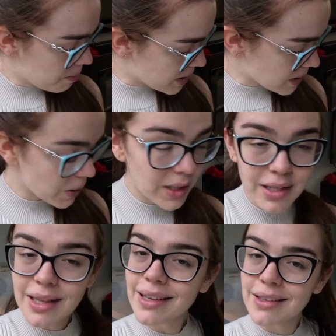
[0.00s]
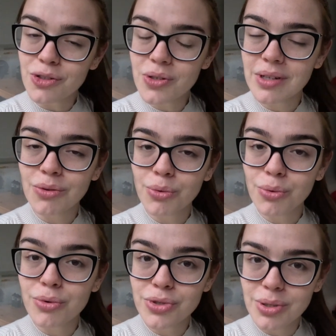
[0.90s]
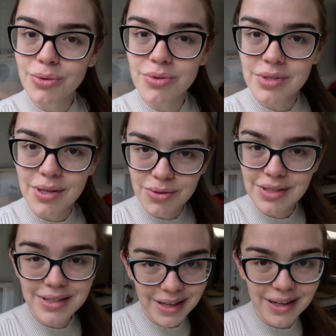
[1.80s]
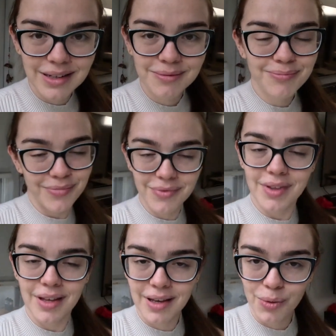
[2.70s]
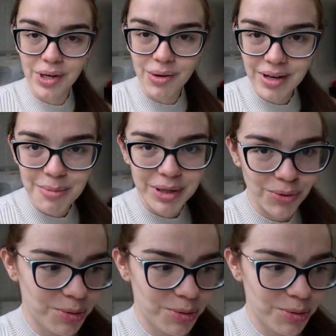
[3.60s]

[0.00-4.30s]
Mas agora ele tá aqui tirando o cochilo dos deuses dele. Eu não, né? Mas